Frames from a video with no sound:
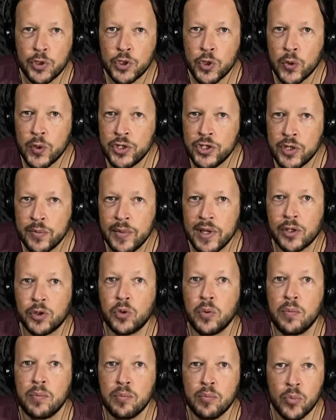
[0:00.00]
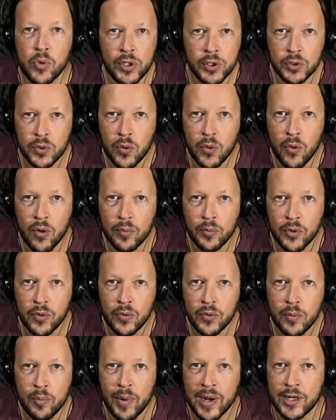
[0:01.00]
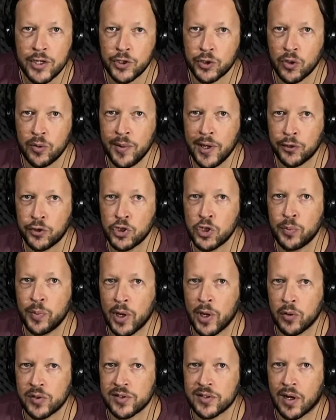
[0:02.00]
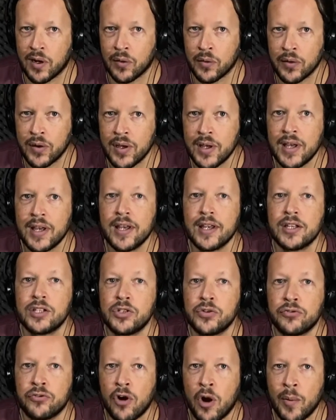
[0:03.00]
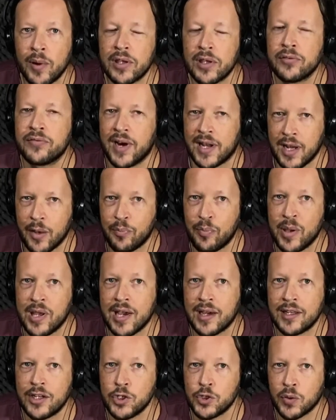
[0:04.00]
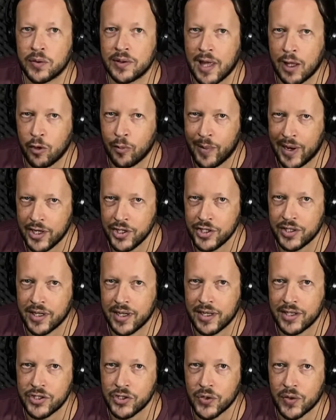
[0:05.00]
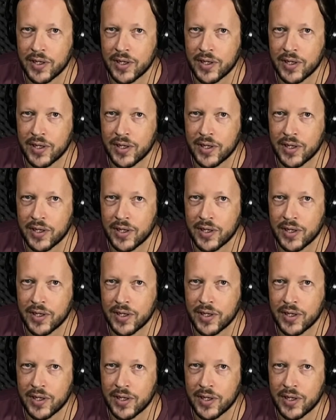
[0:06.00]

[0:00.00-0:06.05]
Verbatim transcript: de rudimento muito comum para instrumentos de percussão, de forma que vale a pena estudá-lo bastante,